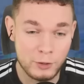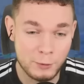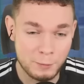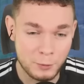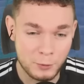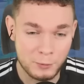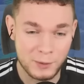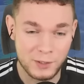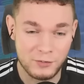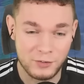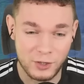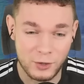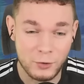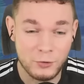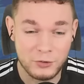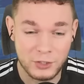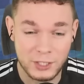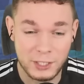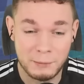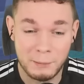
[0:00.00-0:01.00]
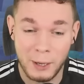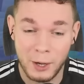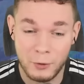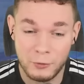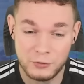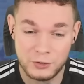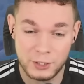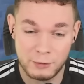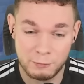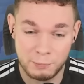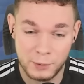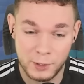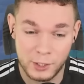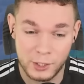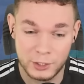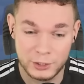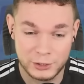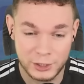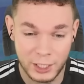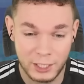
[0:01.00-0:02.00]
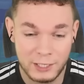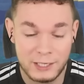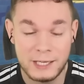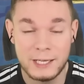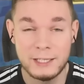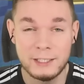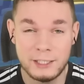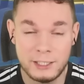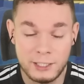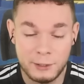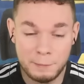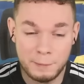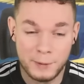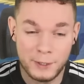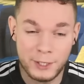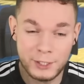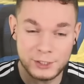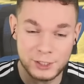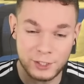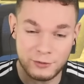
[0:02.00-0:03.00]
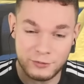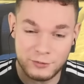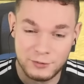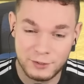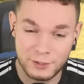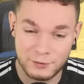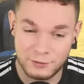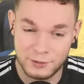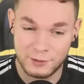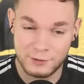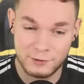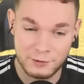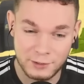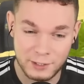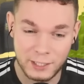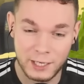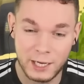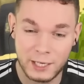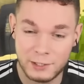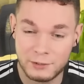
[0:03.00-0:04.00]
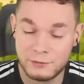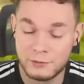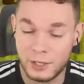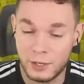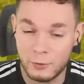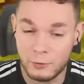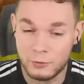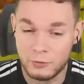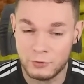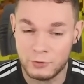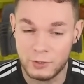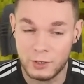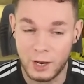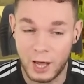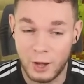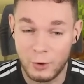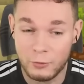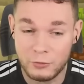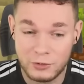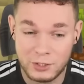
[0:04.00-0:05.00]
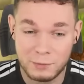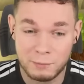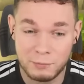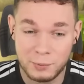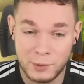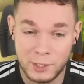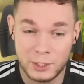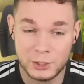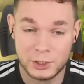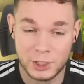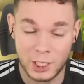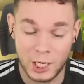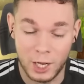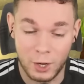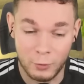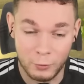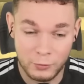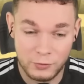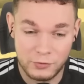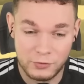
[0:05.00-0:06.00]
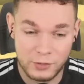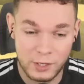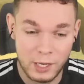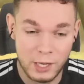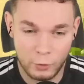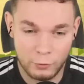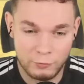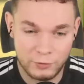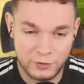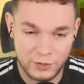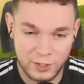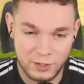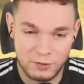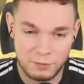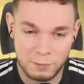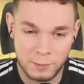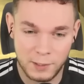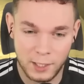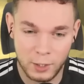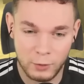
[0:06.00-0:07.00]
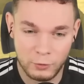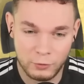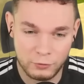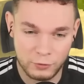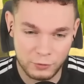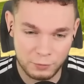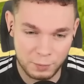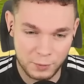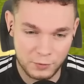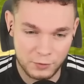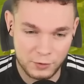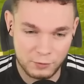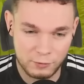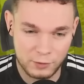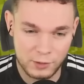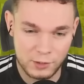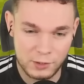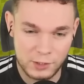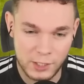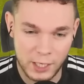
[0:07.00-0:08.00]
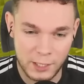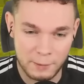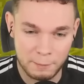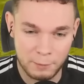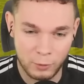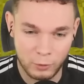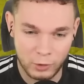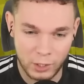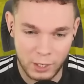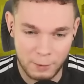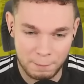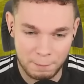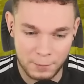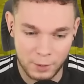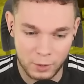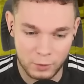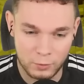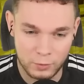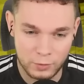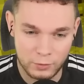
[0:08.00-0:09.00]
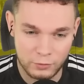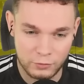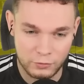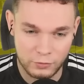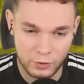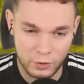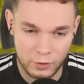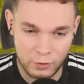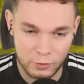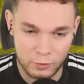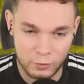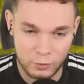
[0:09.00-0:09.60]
Wir probieren es aus an dem Haus der Pillager, denn die Pillager sind tatsächlich gerade draußen aus dem Pillager-Haus und wir testen mal aus, was passiert, wenn ich hier einen Block abbaue. So,